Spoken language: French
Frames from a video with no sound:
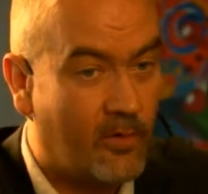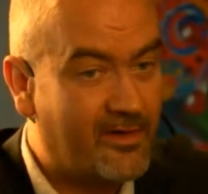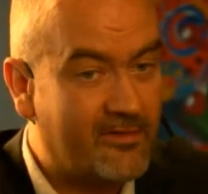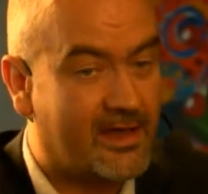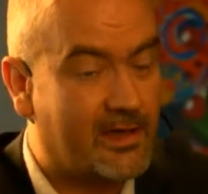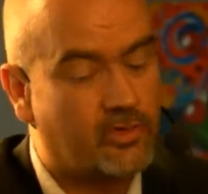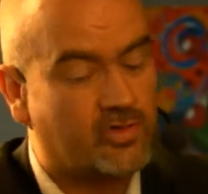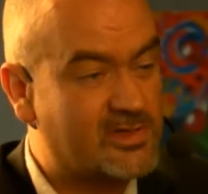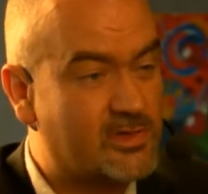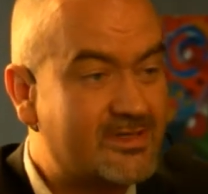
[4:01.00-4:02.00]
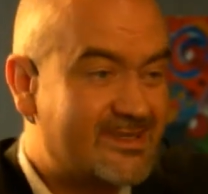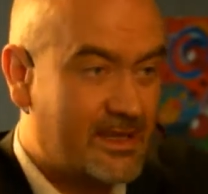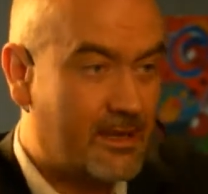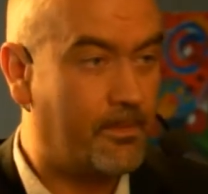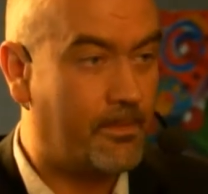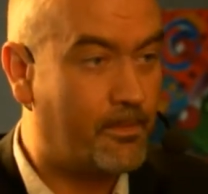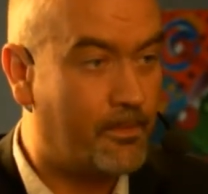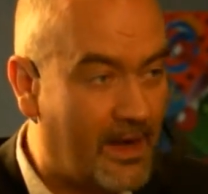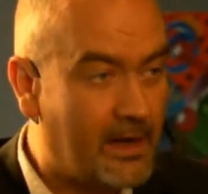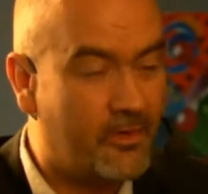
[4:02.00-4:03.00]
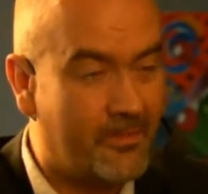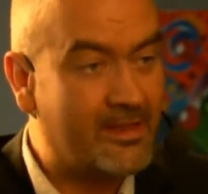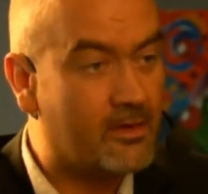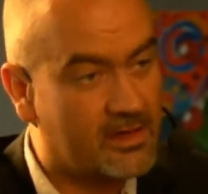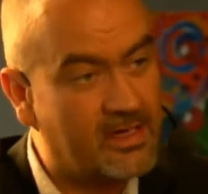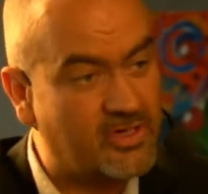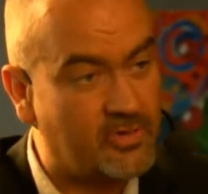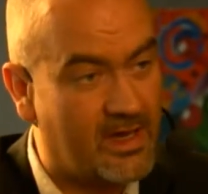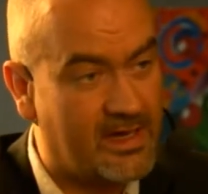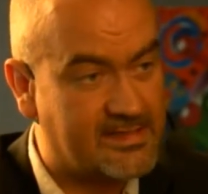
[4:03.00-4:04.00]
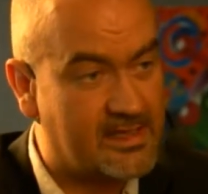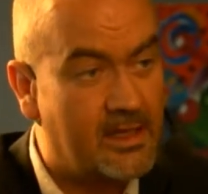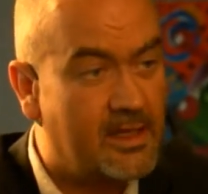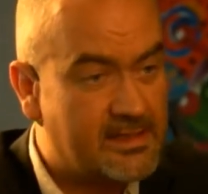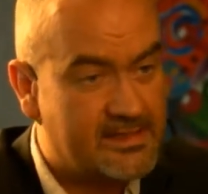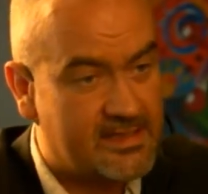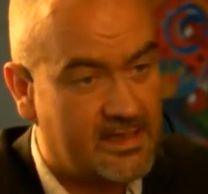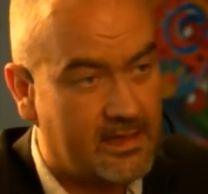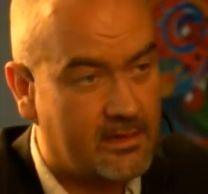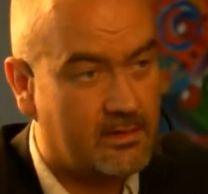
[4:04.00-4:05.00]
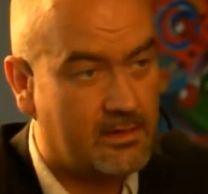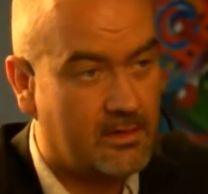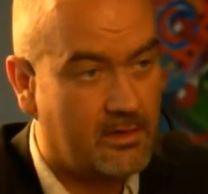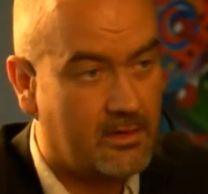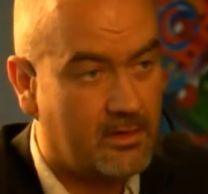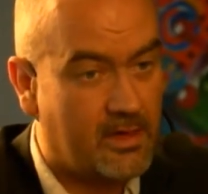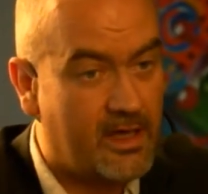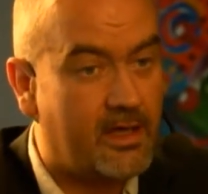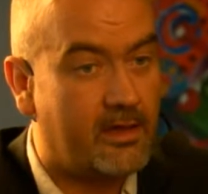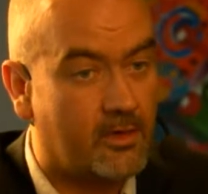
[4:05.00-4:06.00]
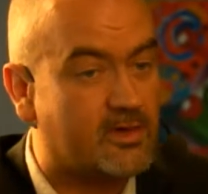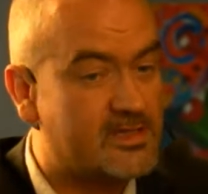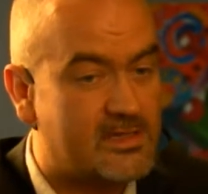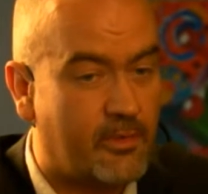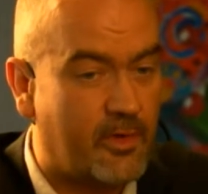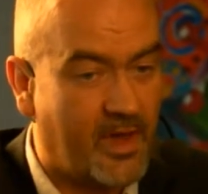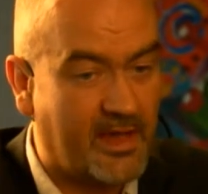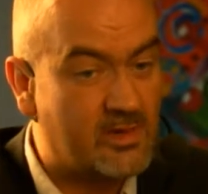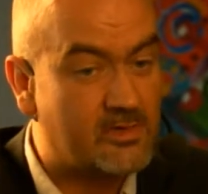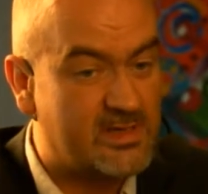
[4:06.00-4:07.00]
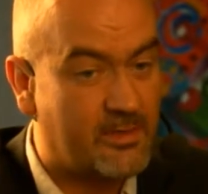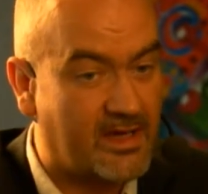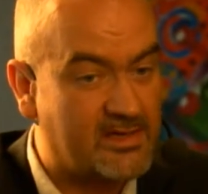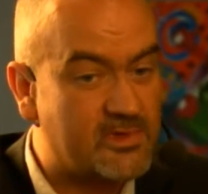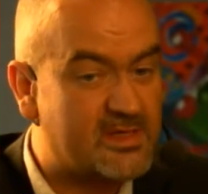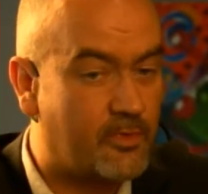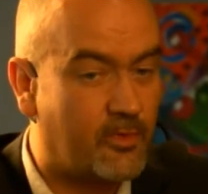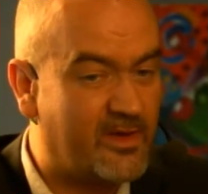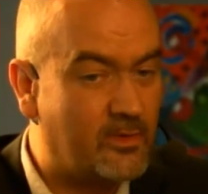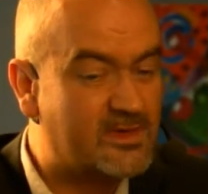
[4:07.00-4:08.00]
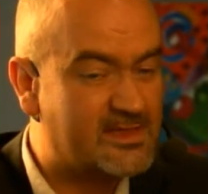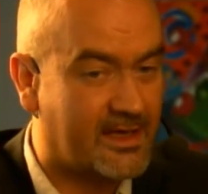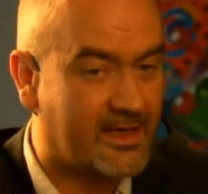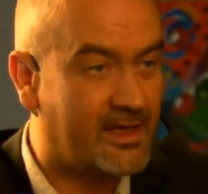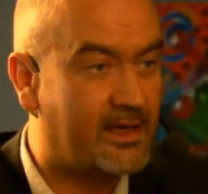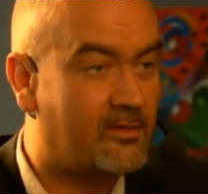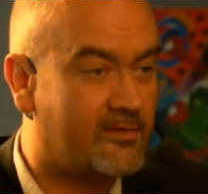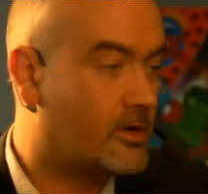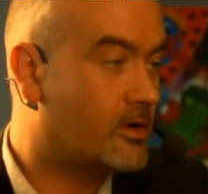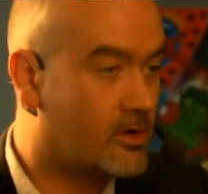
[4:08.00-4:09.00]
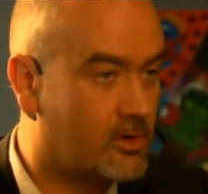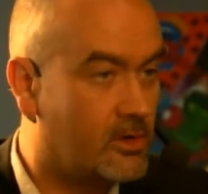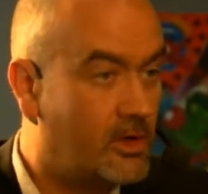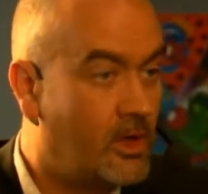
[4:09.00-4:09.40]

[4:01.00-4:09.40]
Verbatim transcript: On va vers quelque chose d'autre qui n'est le domaine dans lequel je suis à l'aise. C'est mhm. euh, et alors ça c'est la première raison. La deuxième raison, c'est prouvez-nous que ça crée une valeur